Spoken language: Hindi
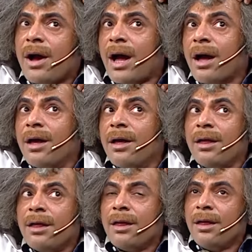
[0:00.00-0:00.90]
होगा
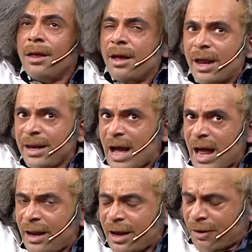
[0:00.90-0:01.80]
नहीं लगा अरे यहाँ
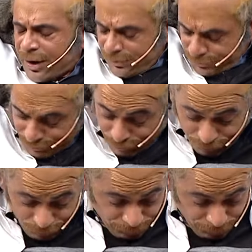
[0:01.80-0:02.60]
लगा होगा